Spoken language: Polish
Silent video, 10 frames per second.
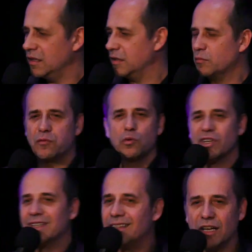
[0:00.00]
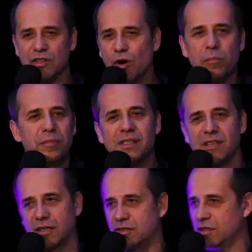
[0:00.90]
i mówił, że nie da się
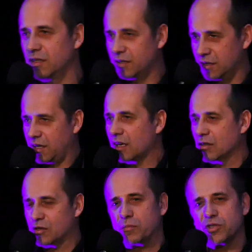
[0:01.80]
opisać tego, co